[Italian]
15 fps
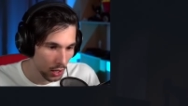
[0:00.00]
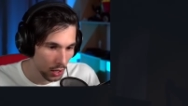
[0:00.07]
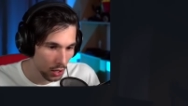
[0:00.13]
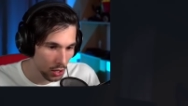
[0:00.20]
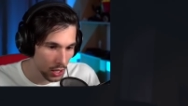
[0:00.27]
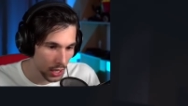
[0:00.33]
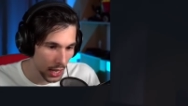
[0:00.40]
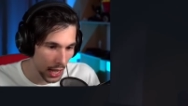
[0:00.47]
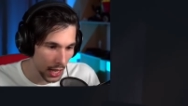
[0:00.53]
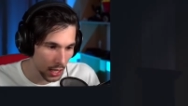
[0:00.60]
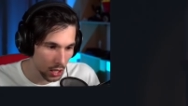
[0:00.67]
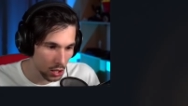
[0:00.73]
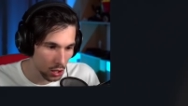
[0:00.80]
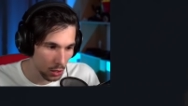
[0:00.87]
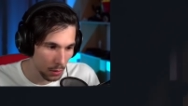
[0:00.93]
Non
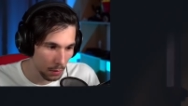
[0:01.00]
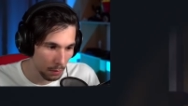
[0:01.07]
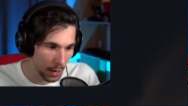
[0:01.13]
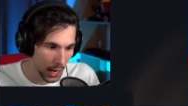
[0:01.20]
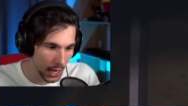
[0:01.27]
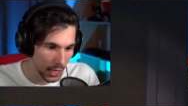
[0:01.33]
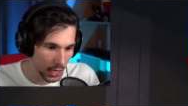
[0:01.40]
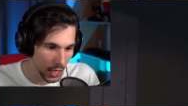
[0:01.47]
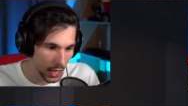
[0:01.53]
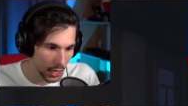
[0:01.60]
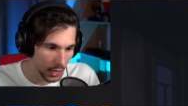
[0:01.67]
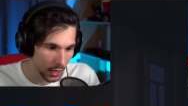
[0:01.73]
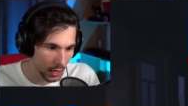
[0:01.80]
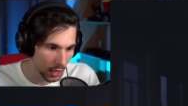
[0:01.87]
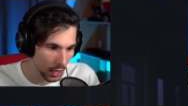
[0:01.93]
scherzo,
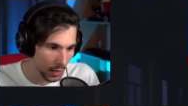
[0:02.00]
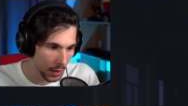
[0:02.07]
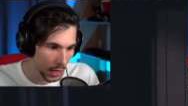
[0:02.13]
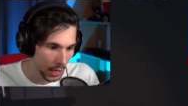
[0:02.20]
maledetti.